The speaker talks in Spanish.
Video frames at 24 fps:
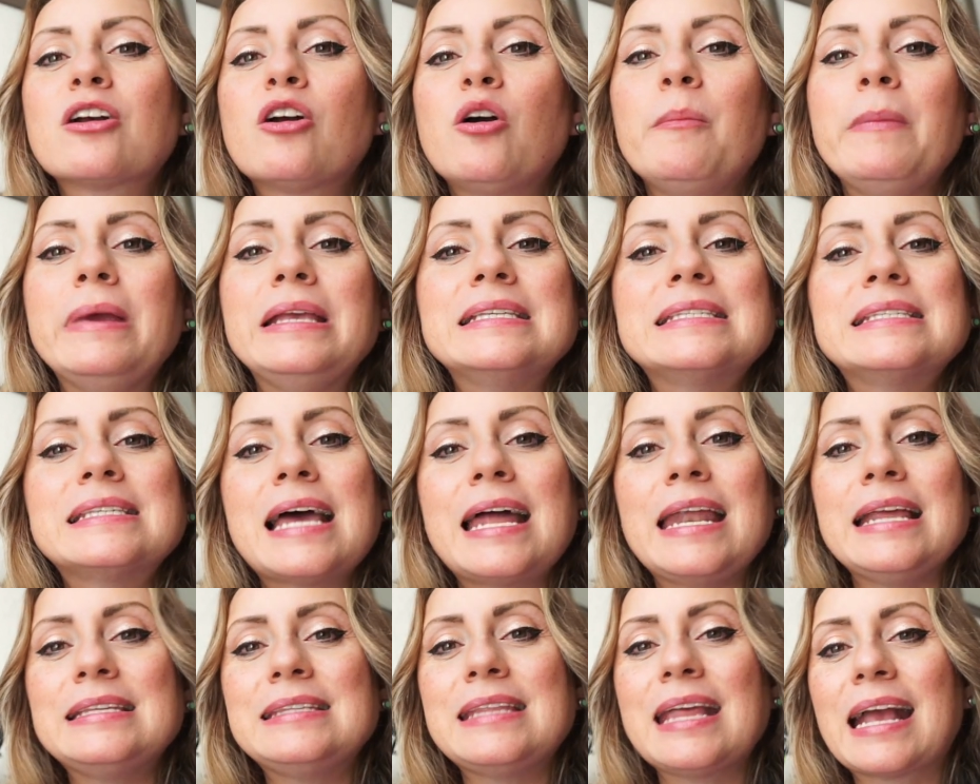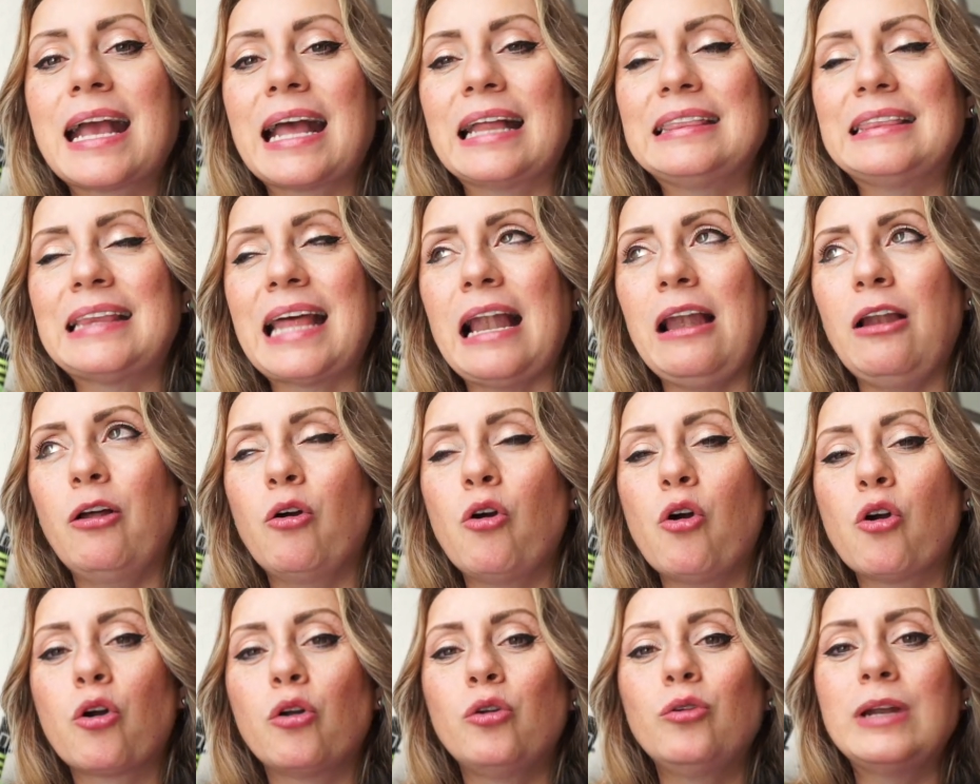a comenzar este
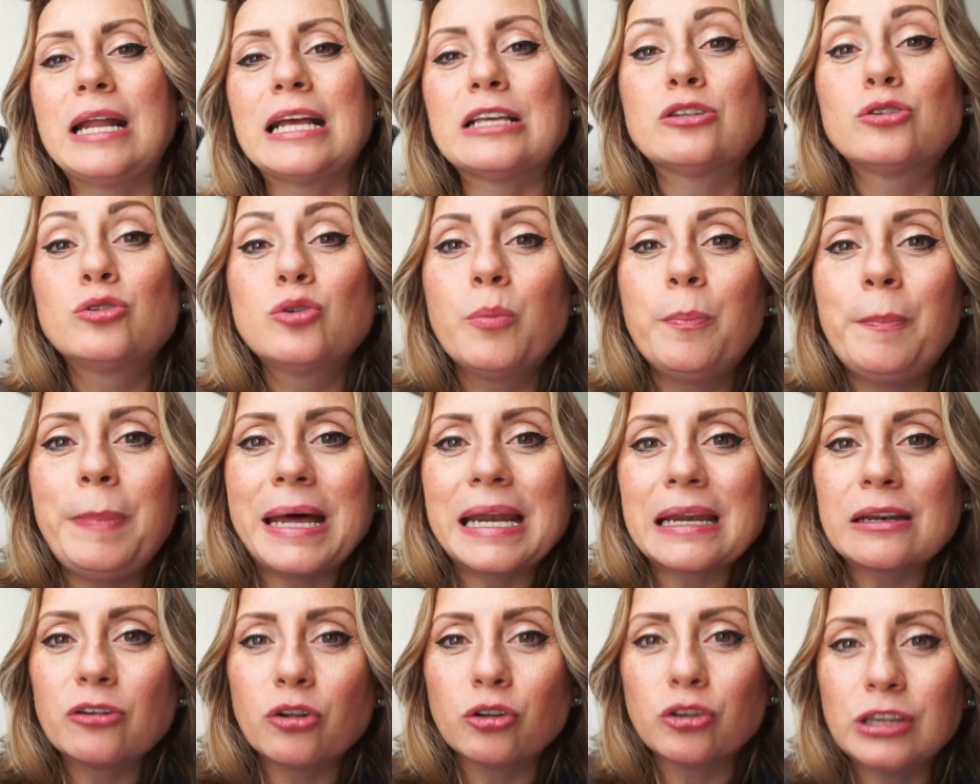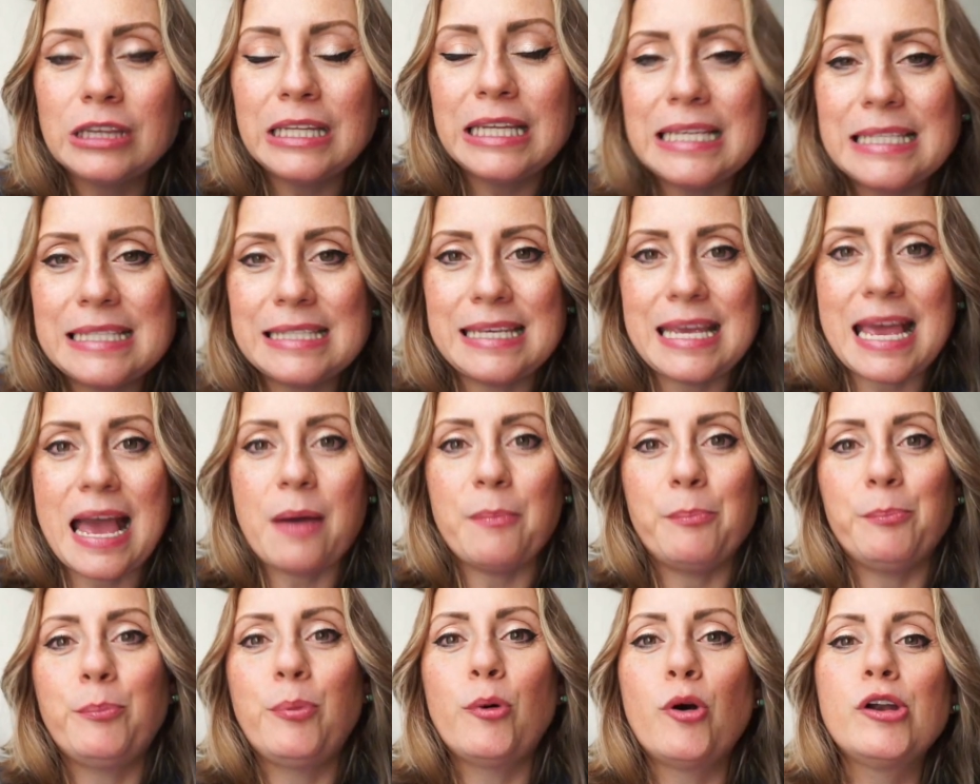catálogo con una super
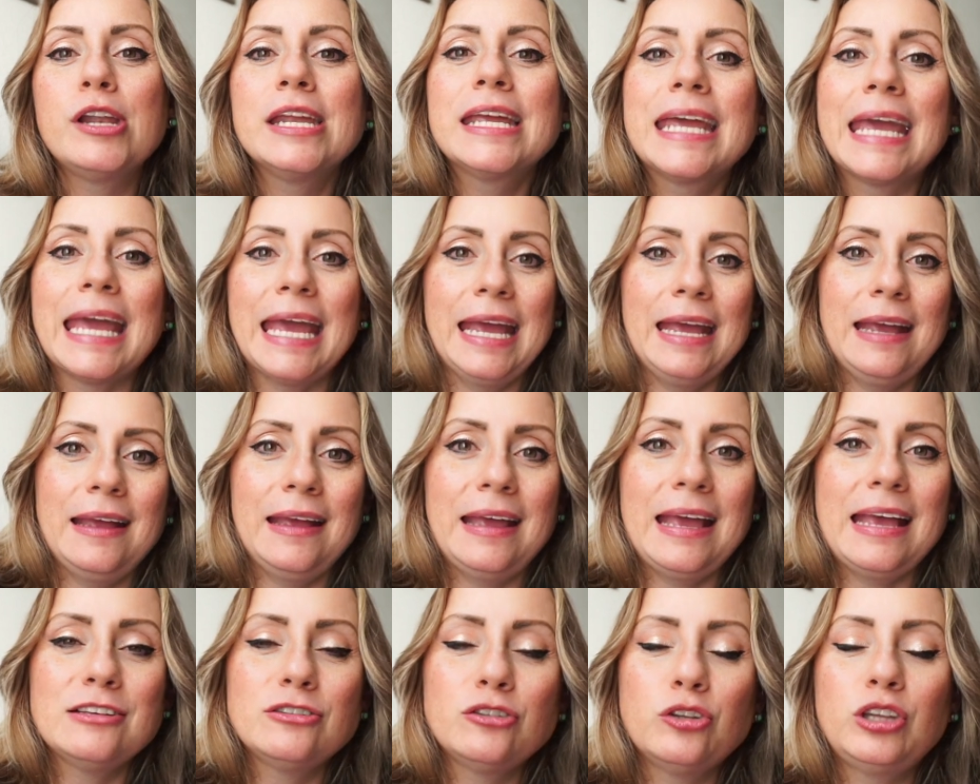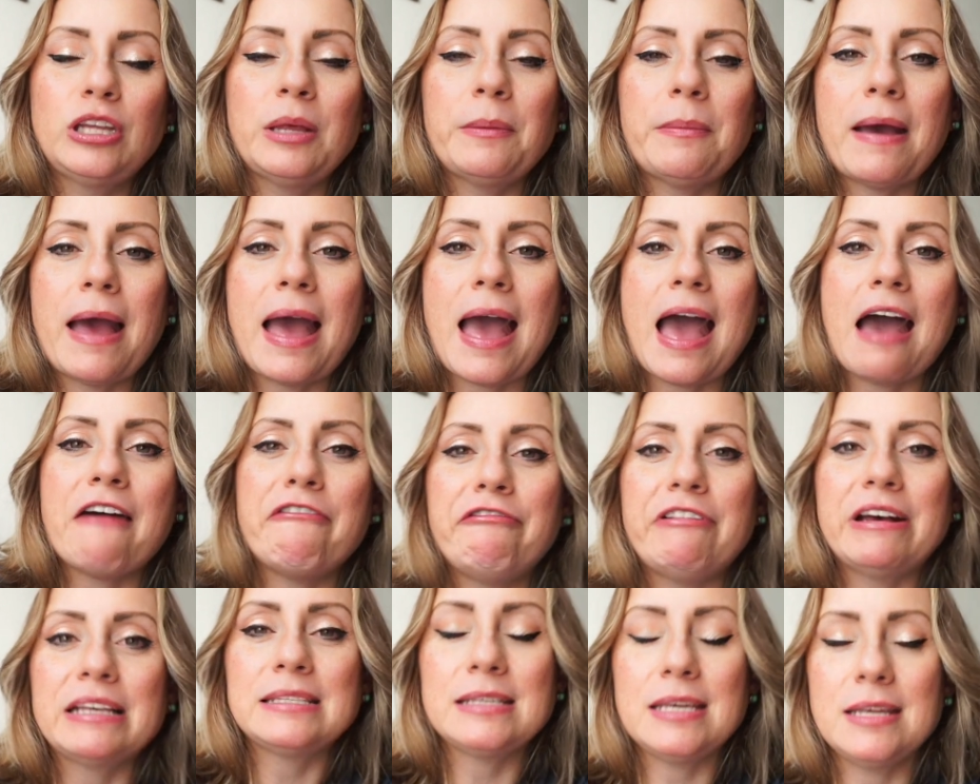noticia porque esto te va a
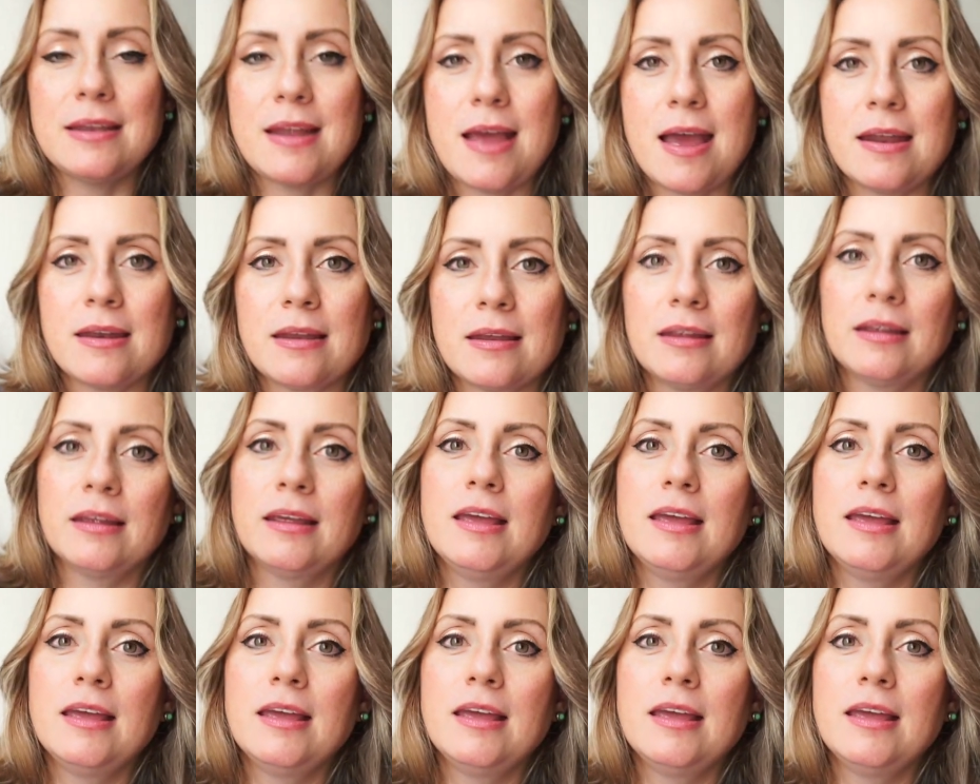fascinar.